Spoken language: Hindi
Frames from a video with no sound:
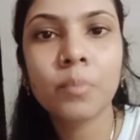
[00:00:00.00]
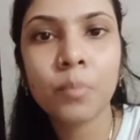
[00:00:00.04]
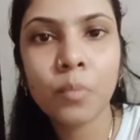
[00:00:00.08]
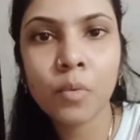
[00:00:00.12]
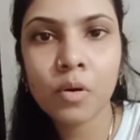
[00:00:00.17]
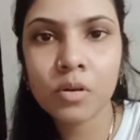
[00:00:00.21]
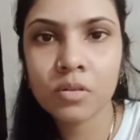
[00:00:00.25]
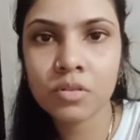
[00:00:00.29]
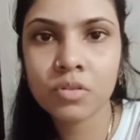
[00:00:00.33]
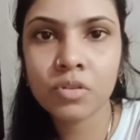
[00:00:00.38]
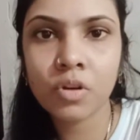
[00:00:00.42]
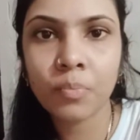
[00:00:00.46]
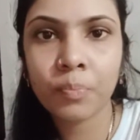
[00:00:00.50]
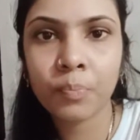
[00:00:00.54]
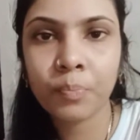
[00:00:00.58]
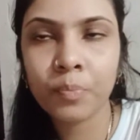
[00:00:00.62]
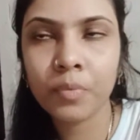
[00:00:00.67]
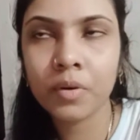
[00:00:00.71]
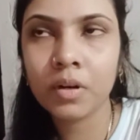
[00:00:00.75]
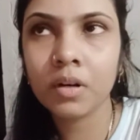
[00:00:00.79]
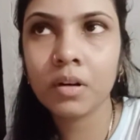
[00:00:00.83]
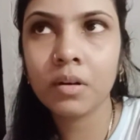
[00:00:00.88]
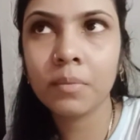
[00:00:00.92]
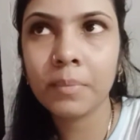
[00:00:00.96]
मोस्ट ऑफ
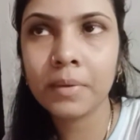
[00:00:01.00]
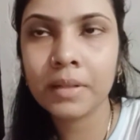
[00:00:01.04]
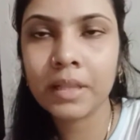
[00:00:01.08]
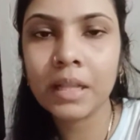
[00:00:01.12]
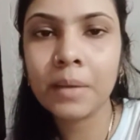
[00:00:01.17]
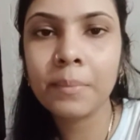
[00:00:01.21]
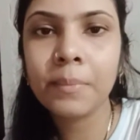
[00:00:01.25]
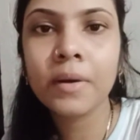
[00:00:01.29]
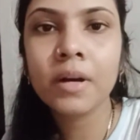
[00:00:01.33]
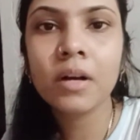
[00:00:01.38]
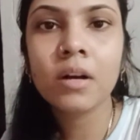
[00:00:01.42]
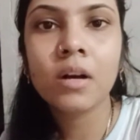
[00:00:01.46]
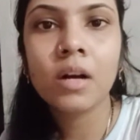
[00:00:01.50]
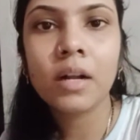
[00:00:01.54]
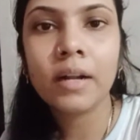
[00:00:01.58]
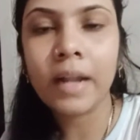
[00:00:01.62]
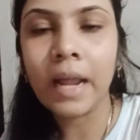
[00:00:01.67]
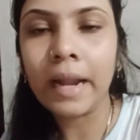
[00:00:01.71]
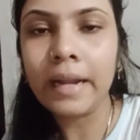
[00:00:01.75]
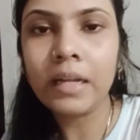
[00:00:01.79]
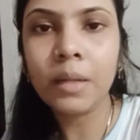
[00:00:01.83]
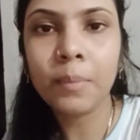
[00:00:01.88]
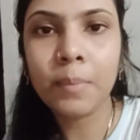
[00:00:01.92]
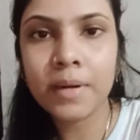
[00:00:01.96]
मतलब
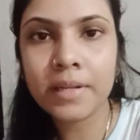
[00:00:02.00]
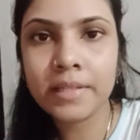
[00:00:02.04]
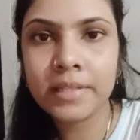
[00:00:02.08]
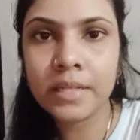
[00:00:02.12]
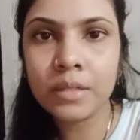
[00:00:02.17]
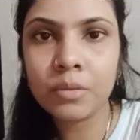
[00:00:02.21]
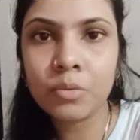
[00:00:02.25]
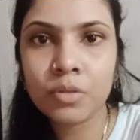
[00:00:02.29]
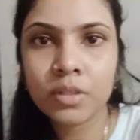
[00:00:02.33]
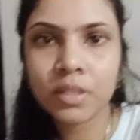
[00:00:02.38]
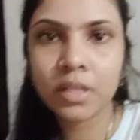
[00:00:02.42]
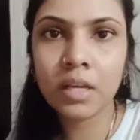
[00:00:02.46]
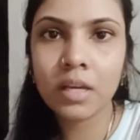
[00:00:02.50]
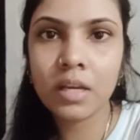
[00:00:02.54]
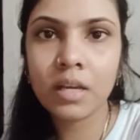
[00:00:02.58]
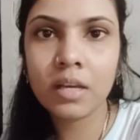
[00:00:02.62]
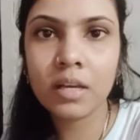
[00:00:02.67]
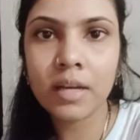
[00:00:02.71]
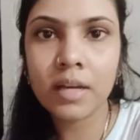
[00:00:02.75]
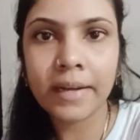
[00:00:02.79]
90 परसेंट उसकी